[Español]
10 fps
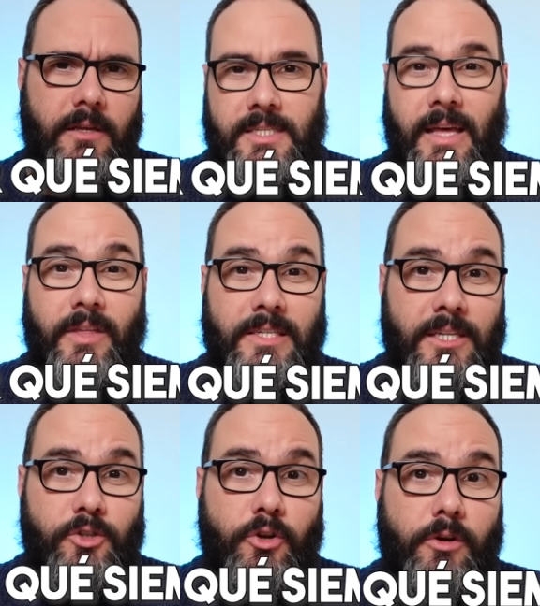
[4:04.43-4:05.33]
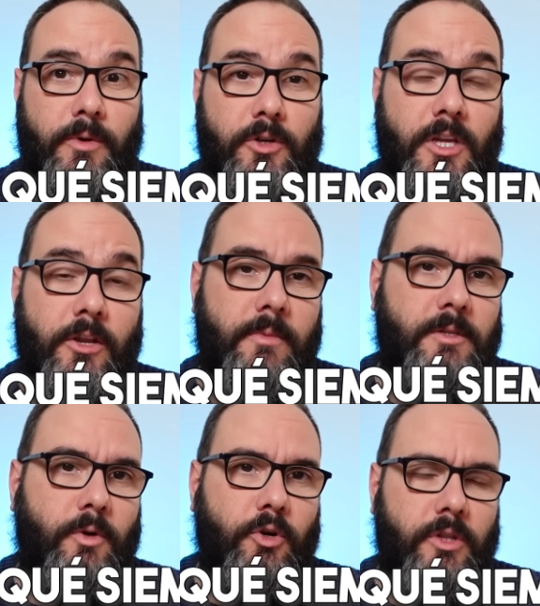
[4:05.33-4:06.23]
Si haces esto no puedo ser yo
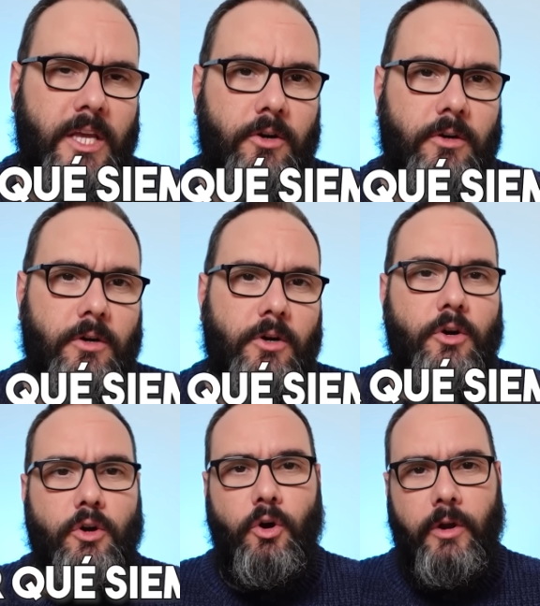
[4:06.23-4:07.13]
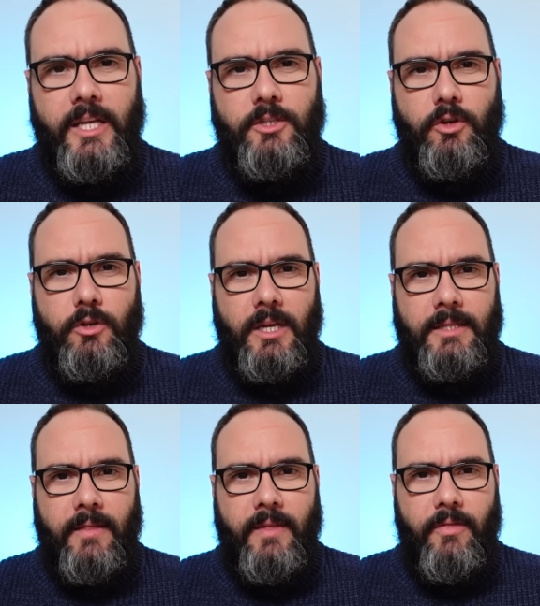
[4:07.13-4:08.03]
mismo contigo. Con esto
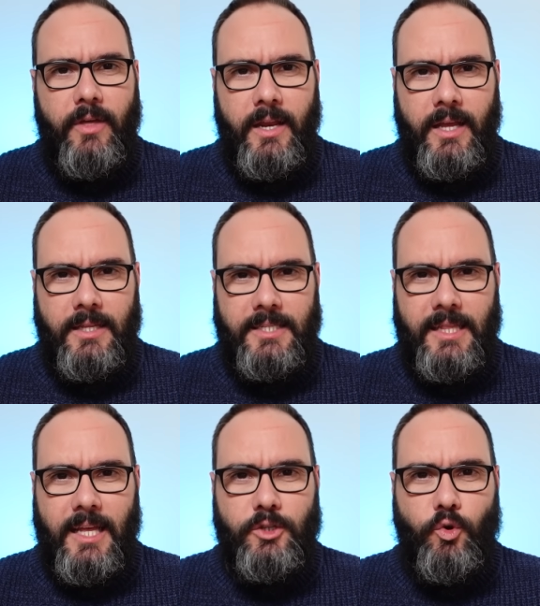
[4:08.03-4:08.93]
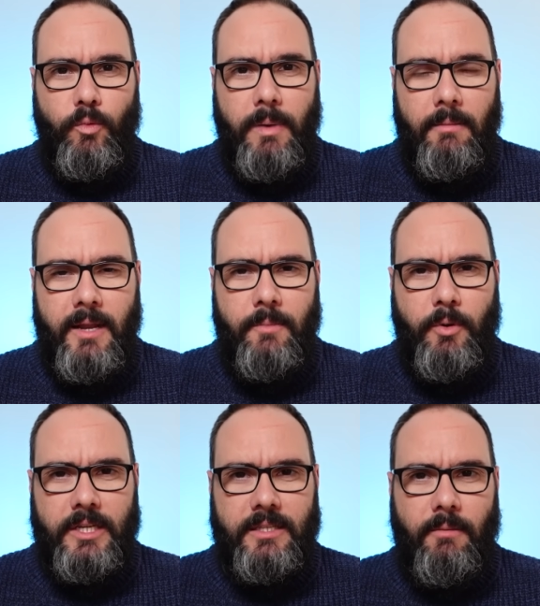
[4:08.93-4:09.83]
tratan de hacer que te sientas culpable
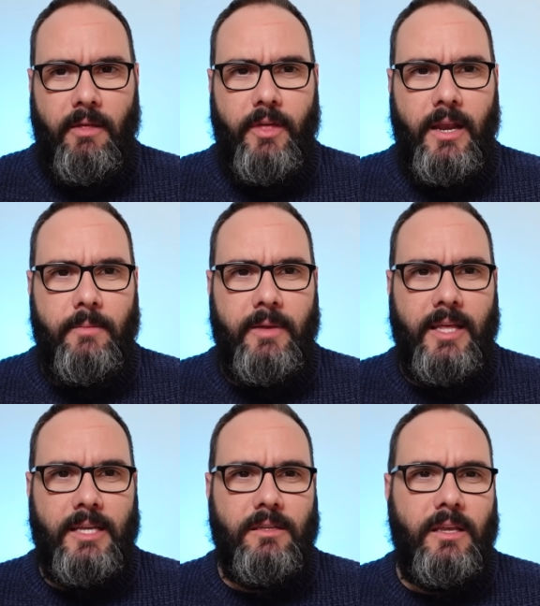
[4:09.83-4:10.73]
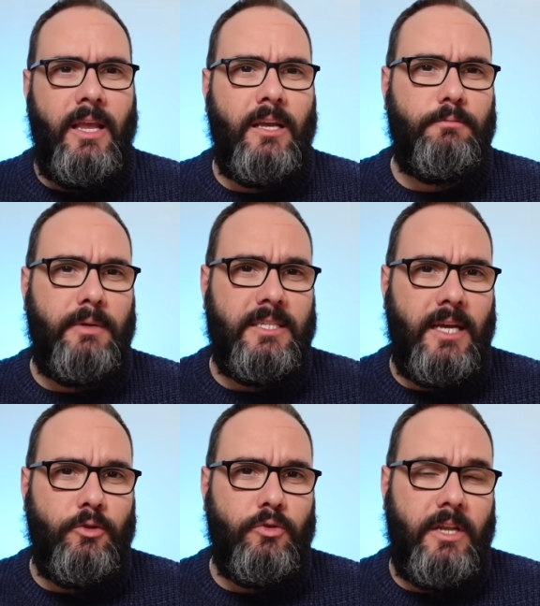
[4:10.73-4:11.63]
por establecer límites y
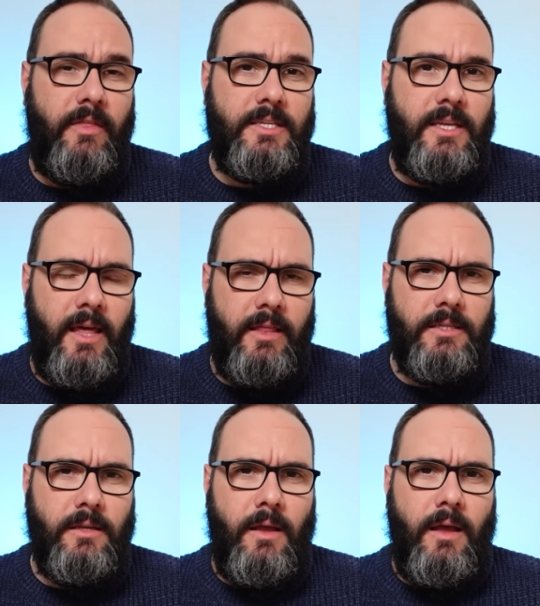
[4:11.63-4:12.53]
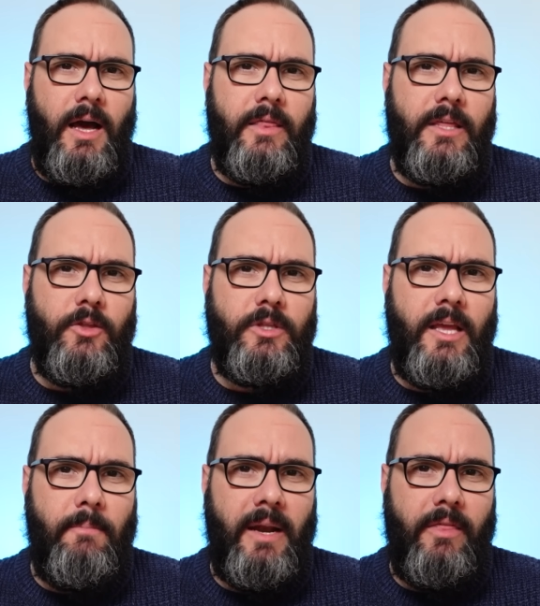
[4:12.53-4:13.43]
expresar tus necesidades,
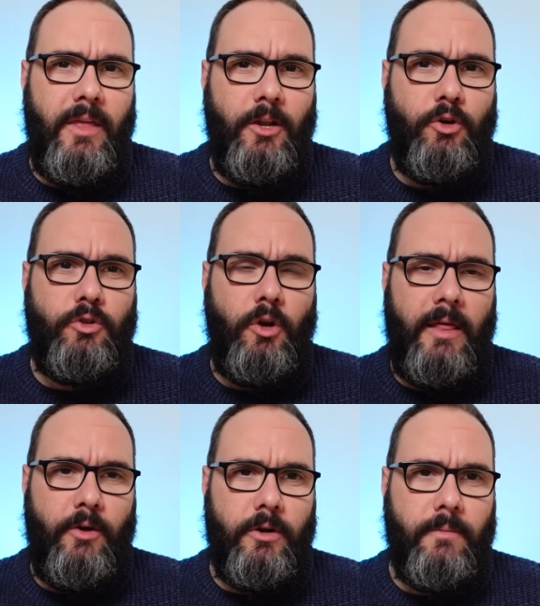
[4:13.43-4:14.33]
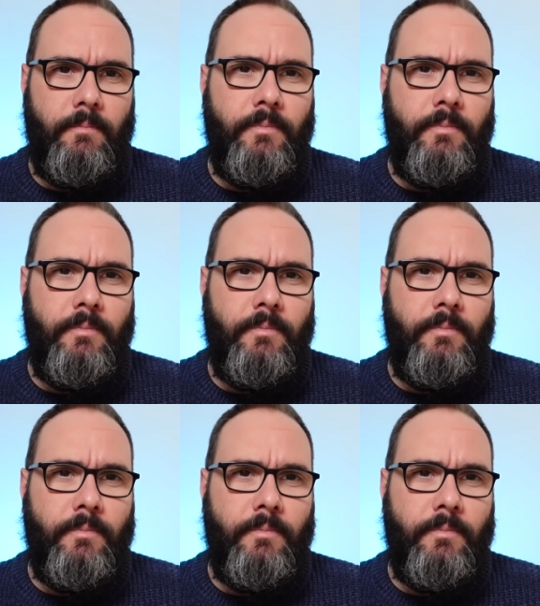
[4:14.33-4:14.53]
haciéndote parecer controlador.